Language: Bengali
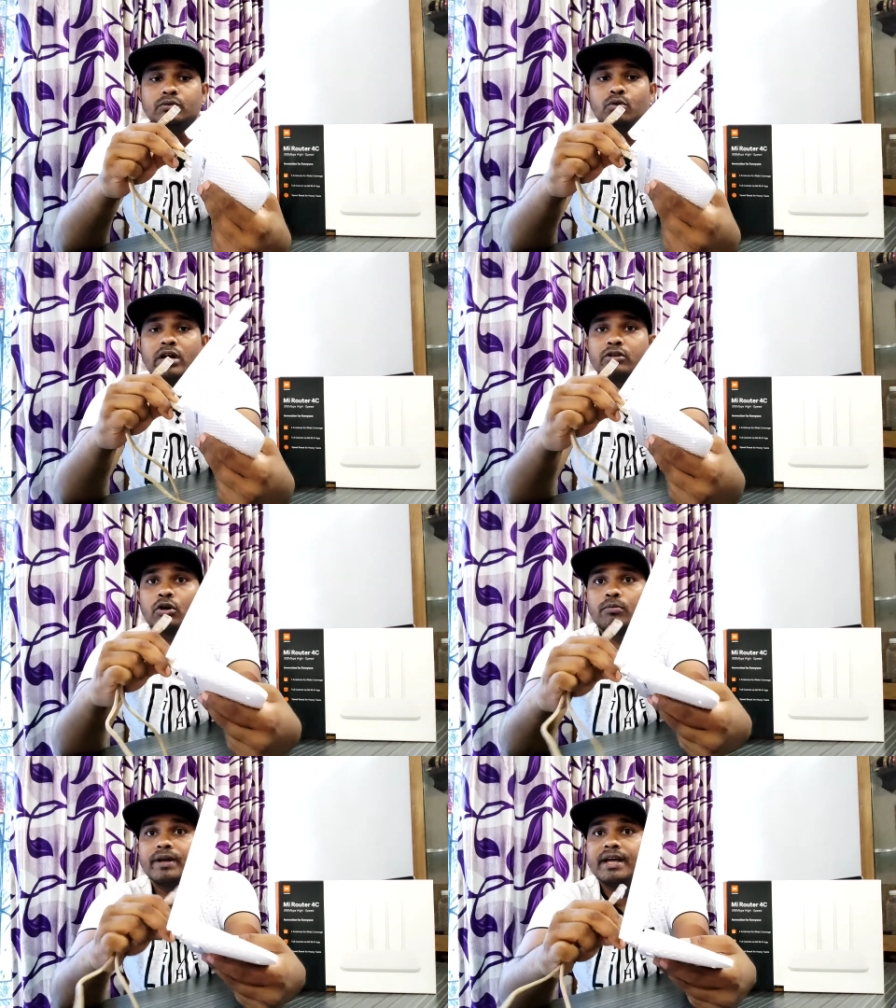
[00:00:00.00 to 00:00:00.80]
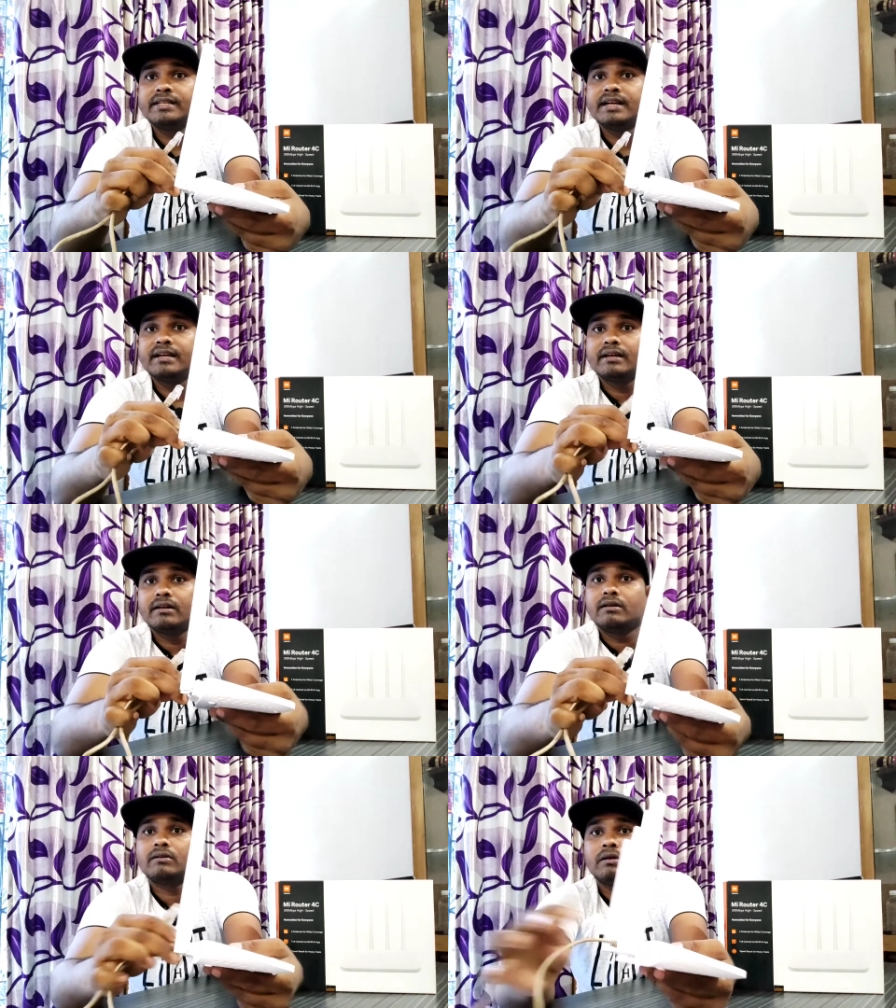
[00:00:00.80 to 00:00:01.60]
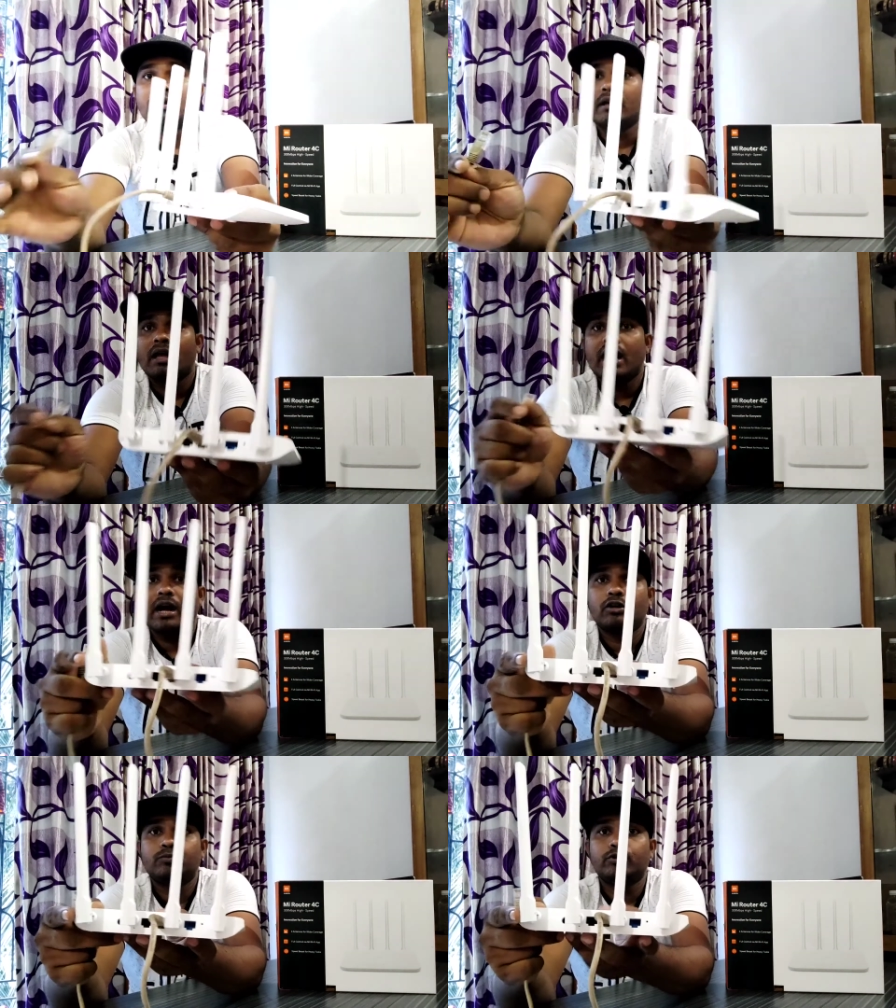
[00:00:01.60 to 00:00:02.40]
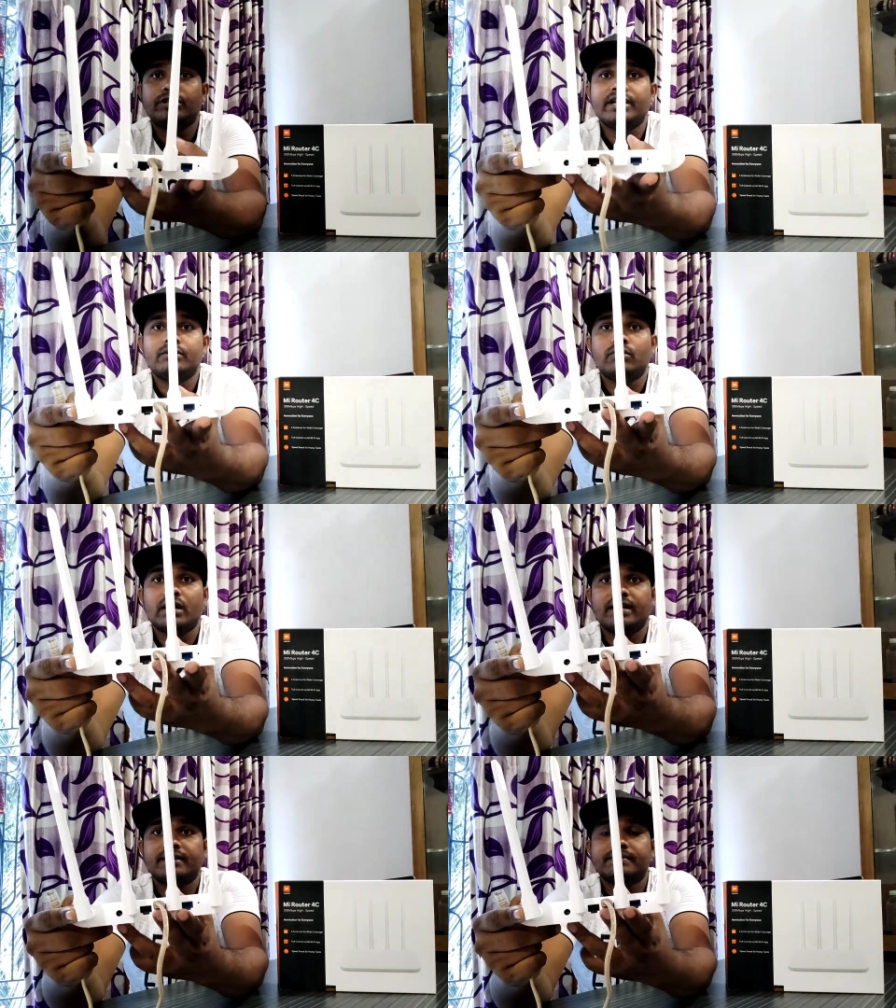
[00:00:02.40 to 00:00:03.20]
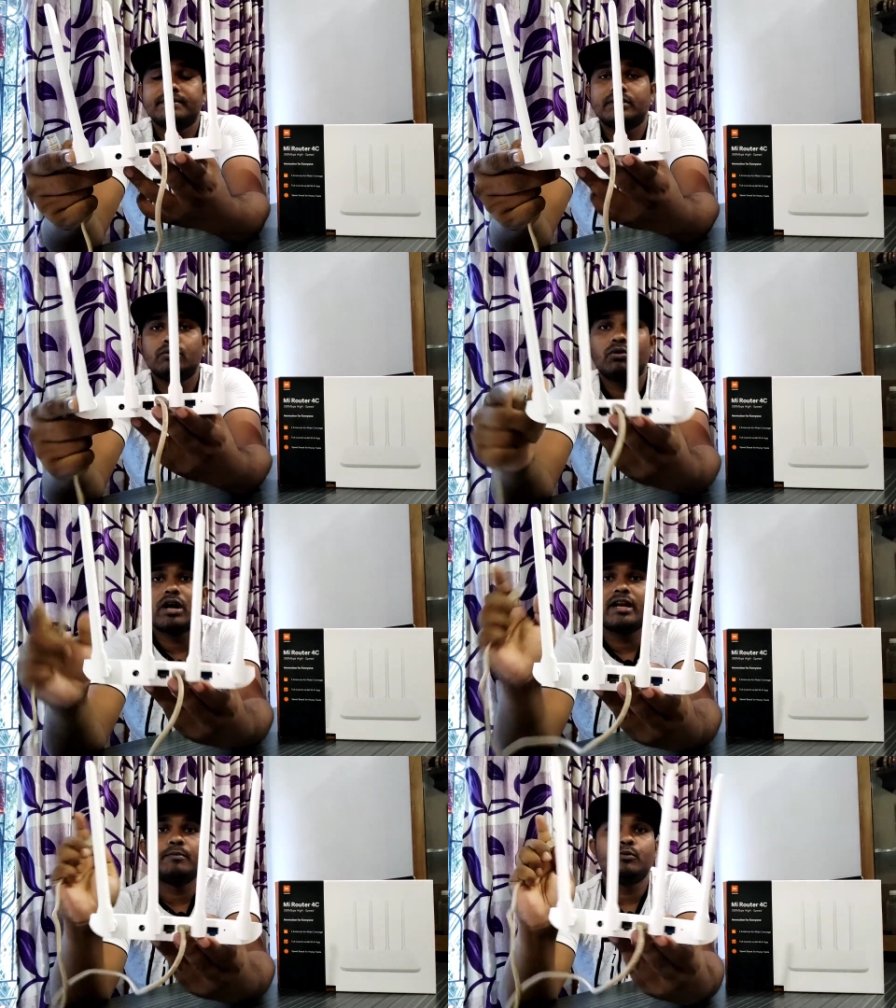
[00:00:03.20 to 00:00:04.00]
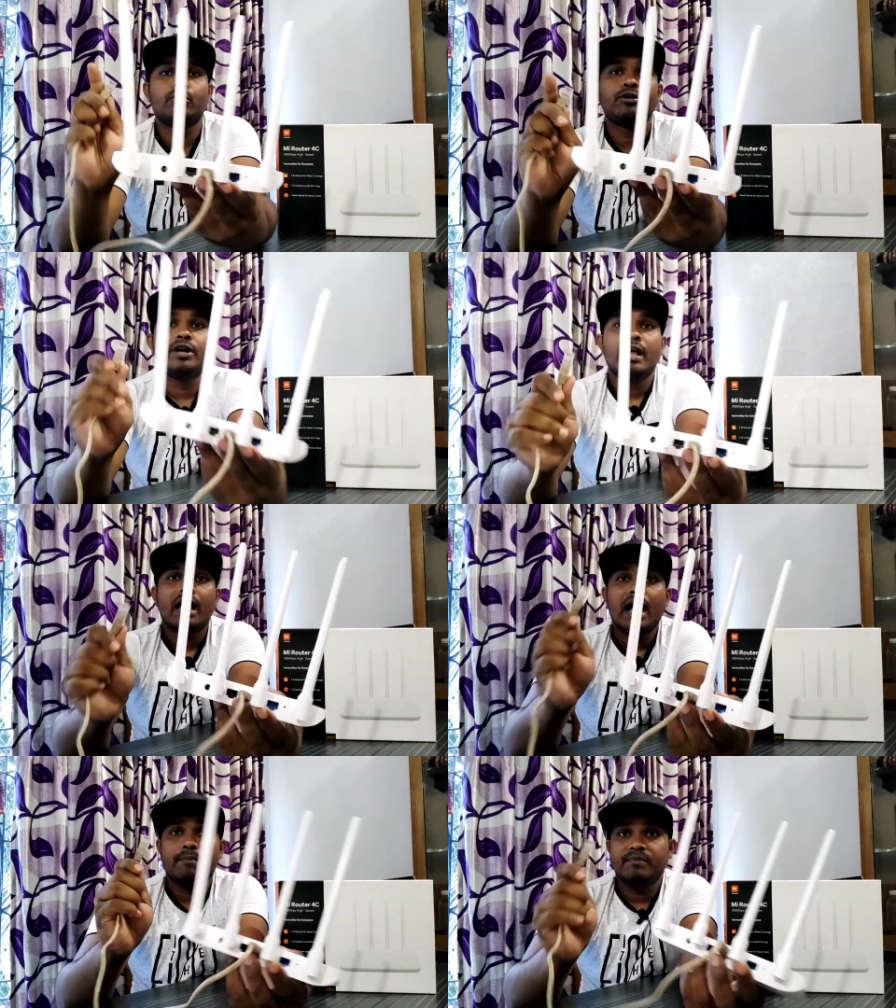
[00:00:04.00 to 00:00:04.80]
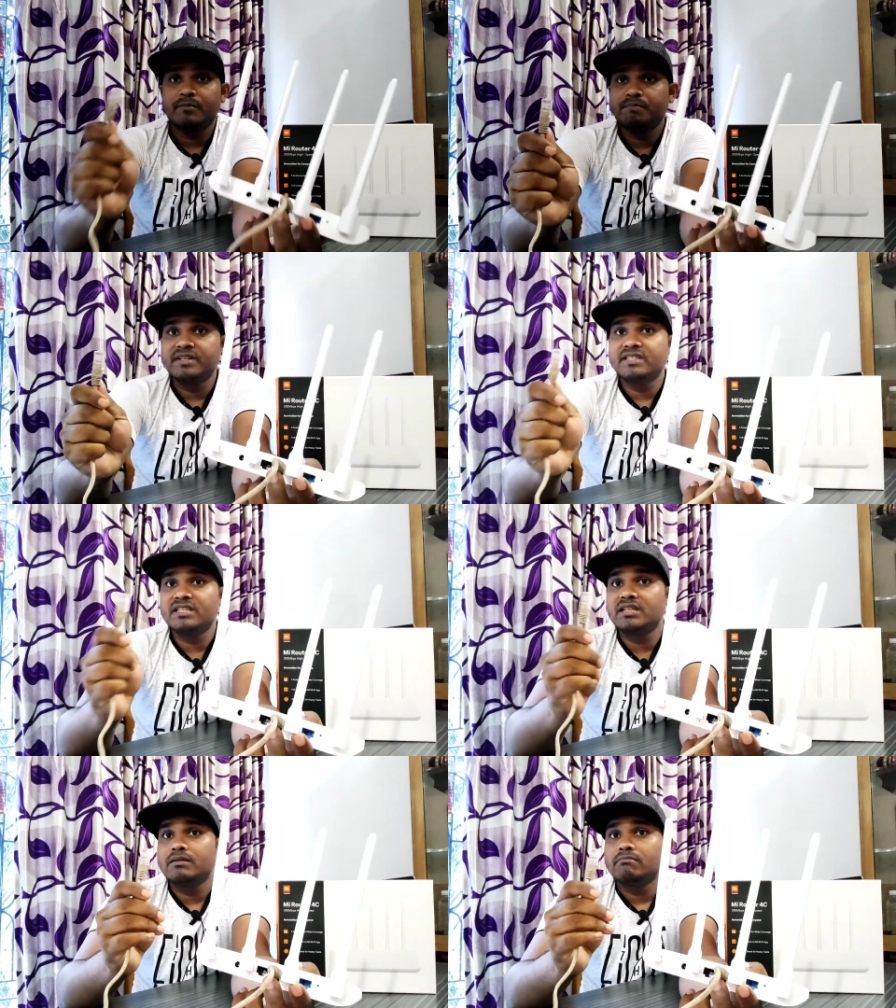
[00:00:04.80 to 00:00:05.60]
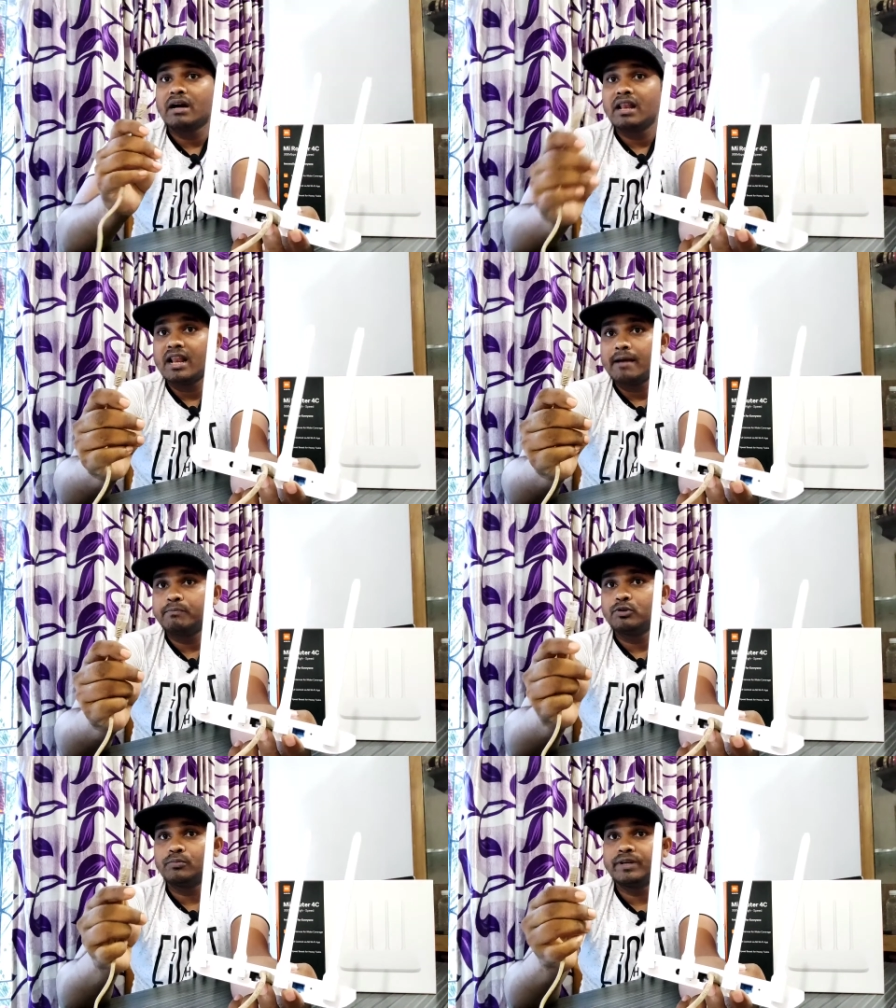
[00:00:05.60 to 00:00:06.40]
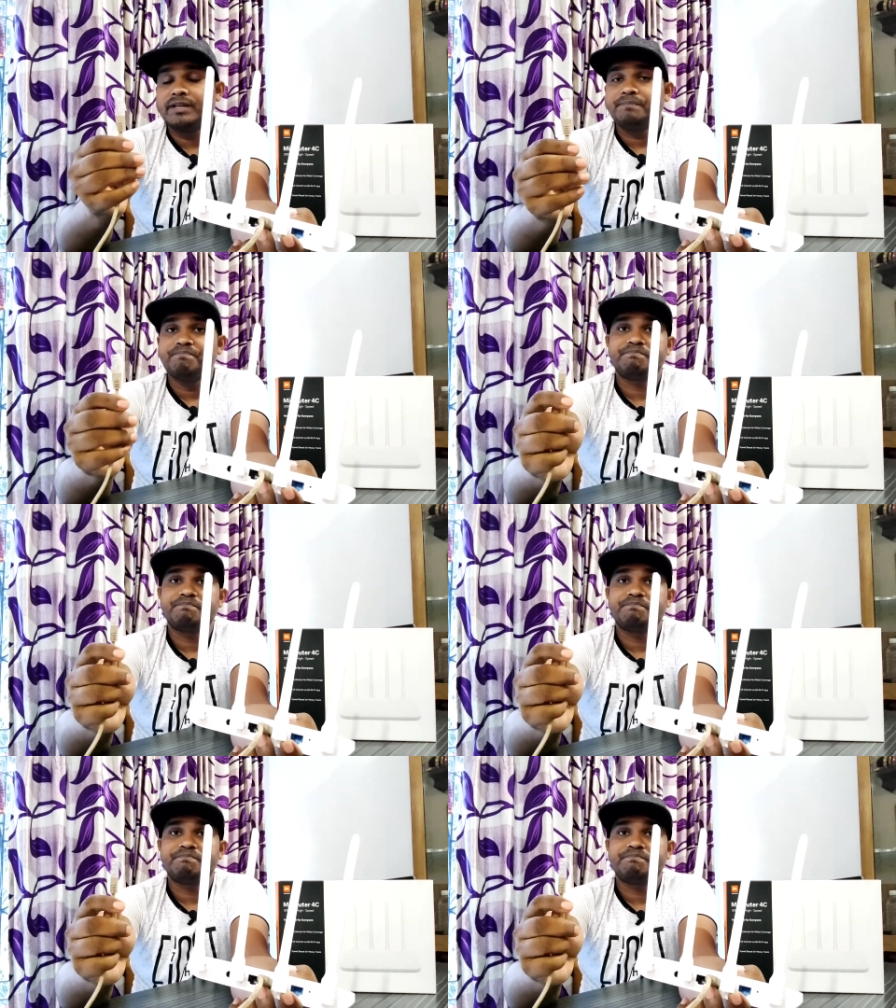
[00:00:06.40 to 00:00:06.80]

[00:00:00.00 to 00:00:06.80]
ঢুকাতে হবে এই যে আউটপুট দিয়ে ঢুকালেন ঢুকানোর পর আপনার পিসি বা ল্যাপটপের